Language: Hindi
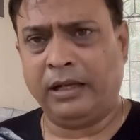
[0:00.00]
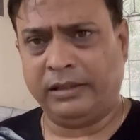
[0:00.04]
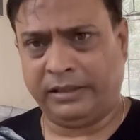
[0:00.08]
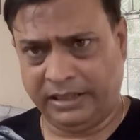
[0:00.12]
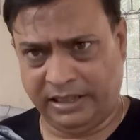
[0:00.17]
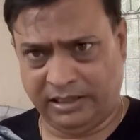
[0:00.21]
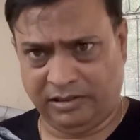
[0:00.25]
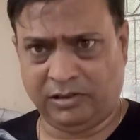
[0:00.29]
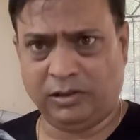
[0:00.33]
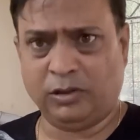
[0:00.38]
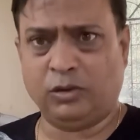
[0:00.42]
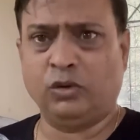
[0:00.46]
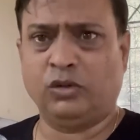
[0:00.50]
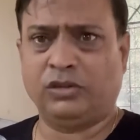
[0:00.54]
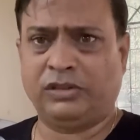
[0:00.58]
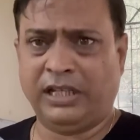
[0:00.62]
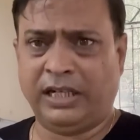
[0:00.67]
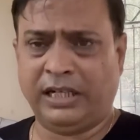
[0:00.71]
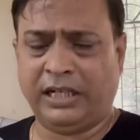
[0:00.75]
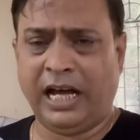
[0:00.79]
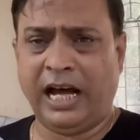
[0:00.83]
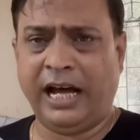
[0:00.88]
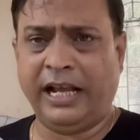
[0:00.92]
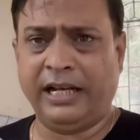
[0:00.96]
देश की जो
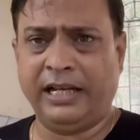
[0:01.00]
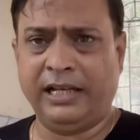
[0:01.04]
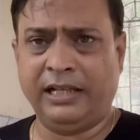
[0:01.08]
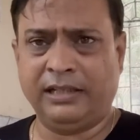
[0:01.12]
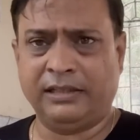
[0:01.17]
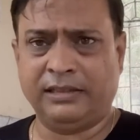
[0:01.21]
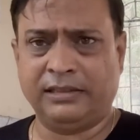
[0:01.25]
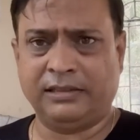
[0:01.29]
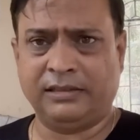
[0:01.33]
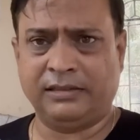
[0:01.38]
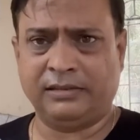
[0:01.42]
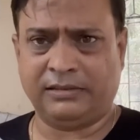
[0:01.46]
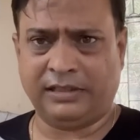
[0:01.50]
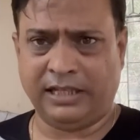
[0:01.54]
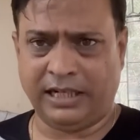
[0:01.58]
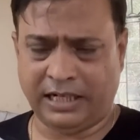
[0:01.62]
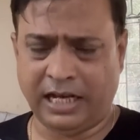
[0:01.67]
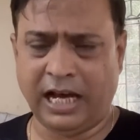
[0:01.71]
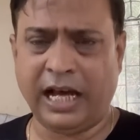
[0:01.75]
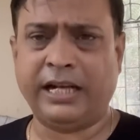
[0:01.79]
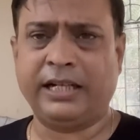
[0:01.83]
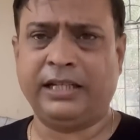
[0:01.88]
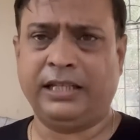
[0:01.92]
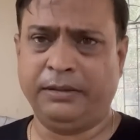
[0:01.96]
सरकार है
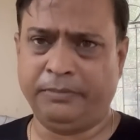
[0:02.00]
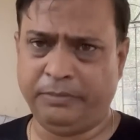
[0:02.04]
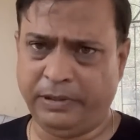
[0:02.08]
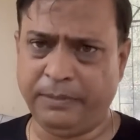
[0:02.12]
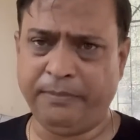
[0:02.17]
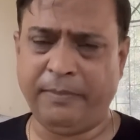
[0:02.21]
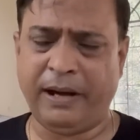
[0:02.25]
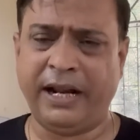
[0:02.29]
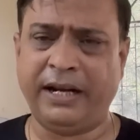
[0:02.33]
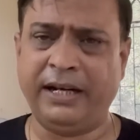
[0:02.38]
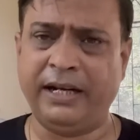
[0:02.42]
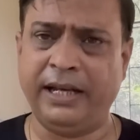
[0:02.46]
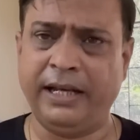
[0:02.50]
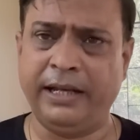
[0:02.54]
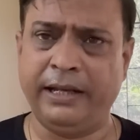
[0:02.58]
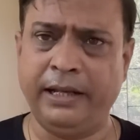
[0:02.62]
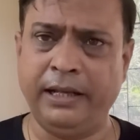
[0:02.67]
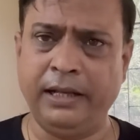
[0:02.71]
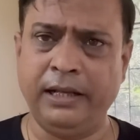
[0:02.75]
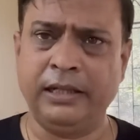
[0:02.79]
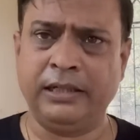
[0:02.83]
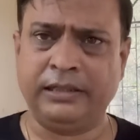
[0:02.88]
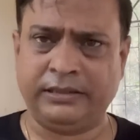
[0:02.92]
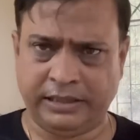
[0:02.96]
सरकार की भी मान रहे
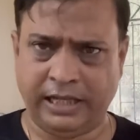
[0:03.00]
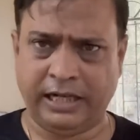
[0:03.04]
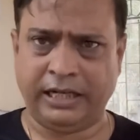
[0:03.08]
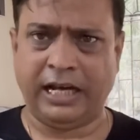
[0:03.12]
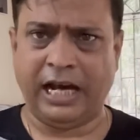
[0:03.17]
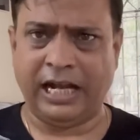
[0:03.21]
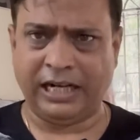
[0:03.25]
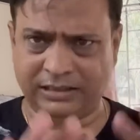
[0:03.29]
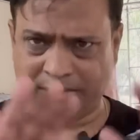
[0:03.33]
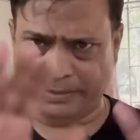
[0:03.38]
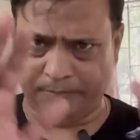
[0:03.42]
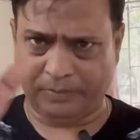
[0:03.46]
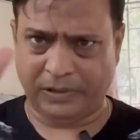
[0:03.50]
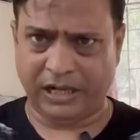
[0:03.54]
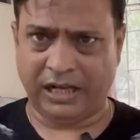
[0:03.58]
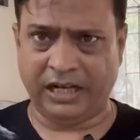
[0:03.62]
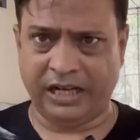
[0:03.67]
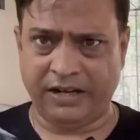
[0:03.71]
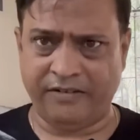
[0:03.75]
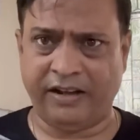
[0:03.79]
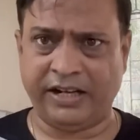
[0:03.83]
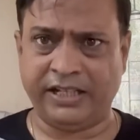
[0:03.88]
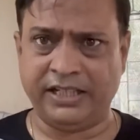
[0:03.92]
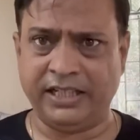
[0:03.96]
हैं सरकार सब
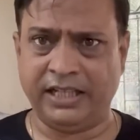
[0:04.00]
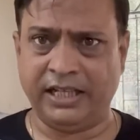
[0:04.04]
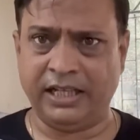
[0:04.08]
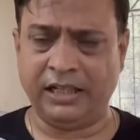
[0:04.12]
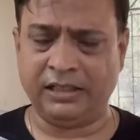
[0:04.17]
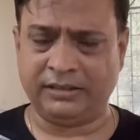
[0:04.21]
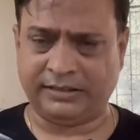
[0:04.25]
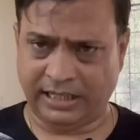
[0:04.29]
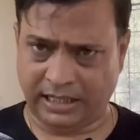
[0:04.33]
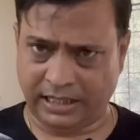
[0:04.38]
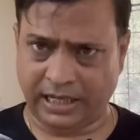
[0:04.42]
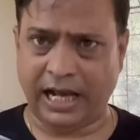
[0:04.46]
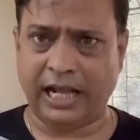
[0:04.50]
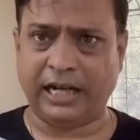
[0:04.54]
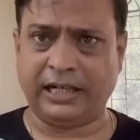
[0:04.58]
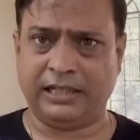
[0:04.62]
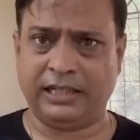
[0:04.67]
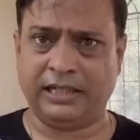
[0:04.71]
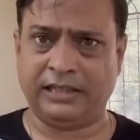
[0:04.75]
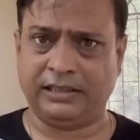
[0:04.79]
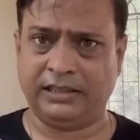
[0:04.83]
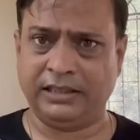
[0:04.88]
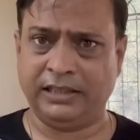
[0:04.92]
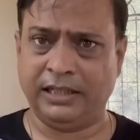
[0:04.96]
करने वाली है सरकार
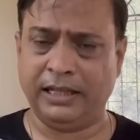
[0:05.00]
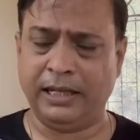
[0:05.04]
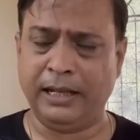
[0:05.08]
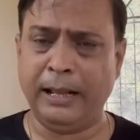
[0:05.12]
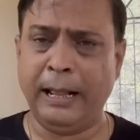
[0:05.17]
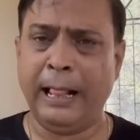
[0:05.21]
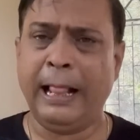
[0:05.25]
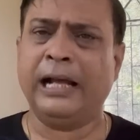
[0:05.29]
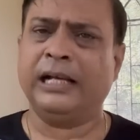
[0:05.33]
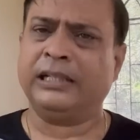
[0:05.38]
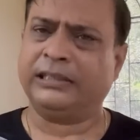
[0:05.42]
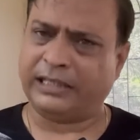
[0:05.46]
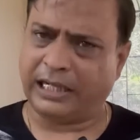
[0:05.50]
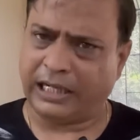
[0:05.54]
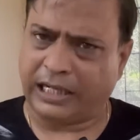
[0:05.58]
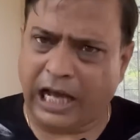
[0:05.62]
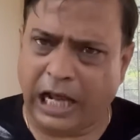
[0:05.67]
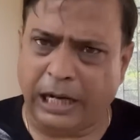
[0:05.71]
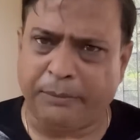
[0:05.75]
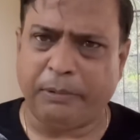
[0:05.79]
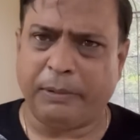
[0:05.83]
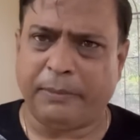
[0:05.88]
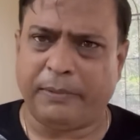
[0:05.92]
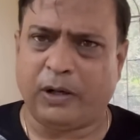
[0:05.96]
करती है
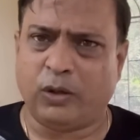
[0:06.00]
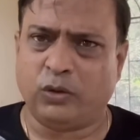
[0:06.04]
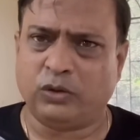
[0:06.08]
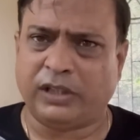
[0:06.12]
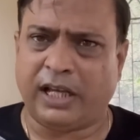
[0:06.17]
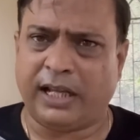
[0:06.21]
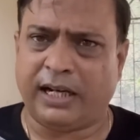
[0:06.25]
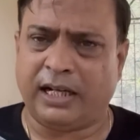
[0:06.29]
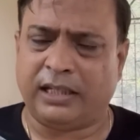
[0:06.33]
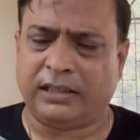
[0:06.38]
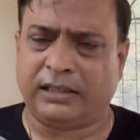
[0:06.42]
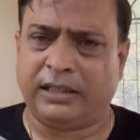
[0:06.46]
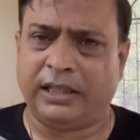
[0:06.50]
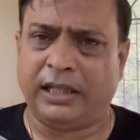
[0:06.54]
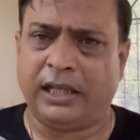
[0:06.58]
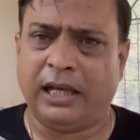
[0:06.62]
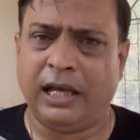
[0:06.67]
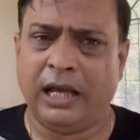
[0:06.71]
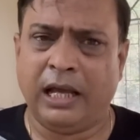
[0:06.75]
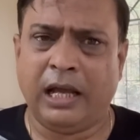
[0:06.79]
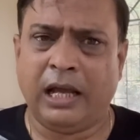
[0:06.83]
सरकार पे भरोसा रखते हैं